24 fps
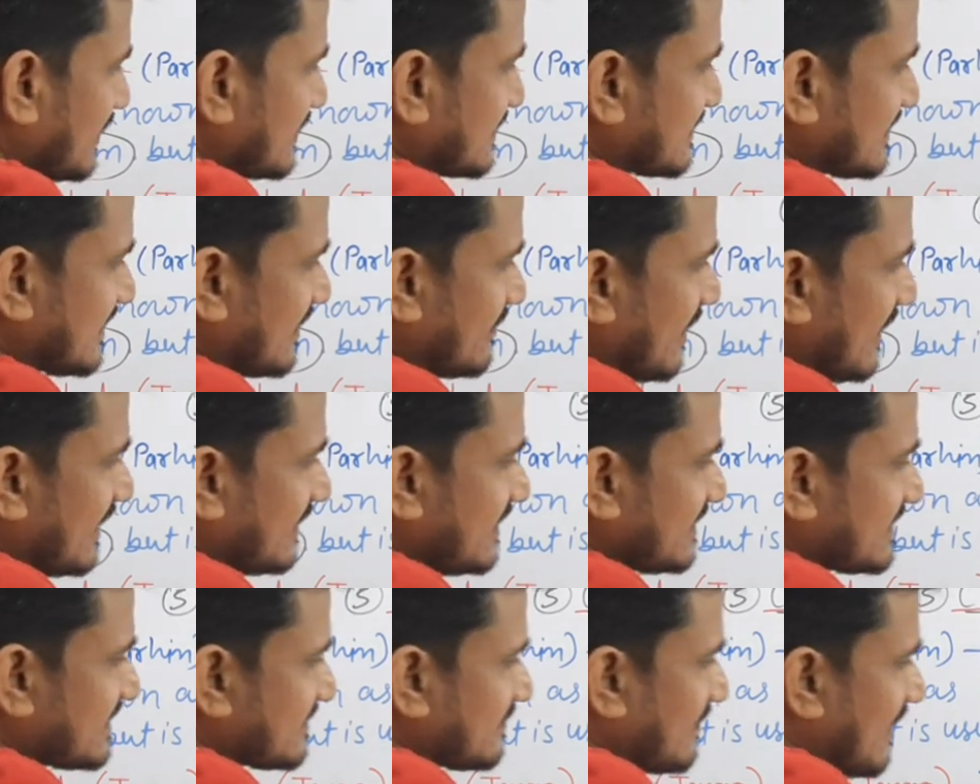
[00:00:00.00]
इसके बाद
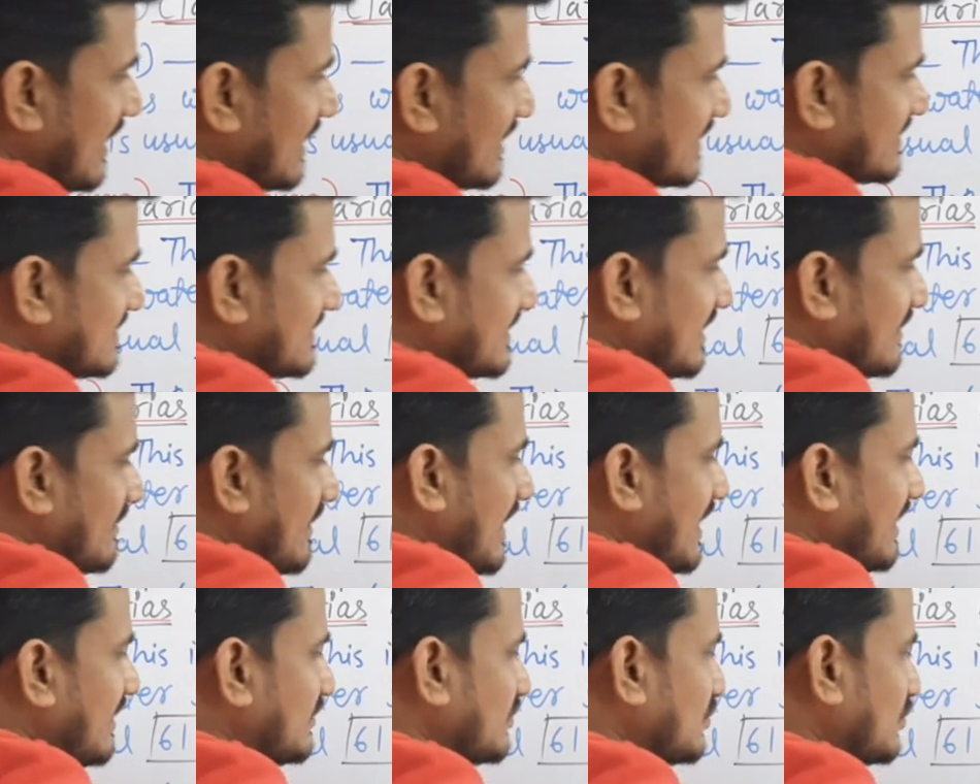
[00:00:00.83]
स्मॉल
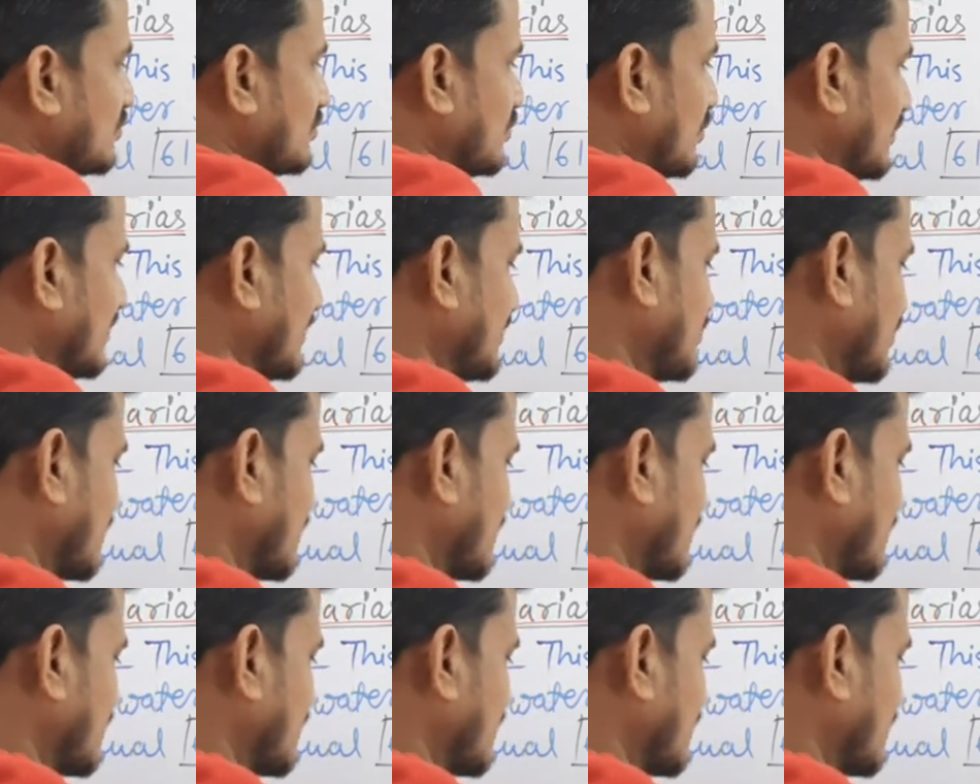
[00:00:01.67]
रिजर्वायर जो छोटे